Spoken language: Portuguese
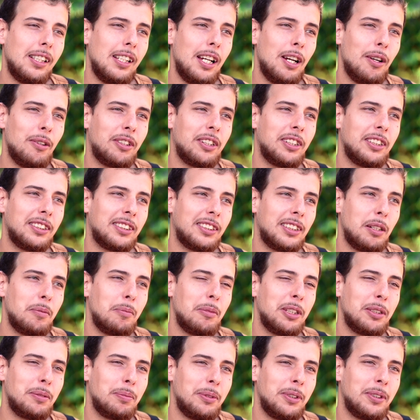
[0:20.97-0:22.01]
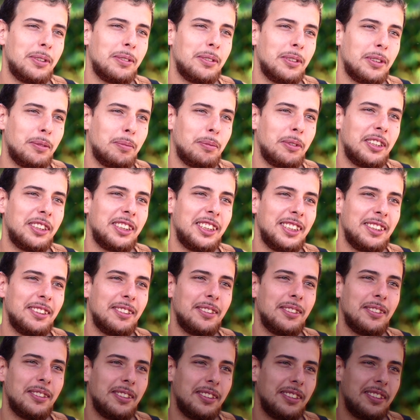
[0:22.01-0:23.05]
é alcançar mais pessoas para
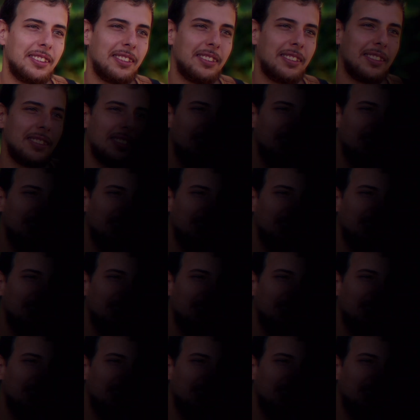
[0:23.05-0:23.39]
Jesus.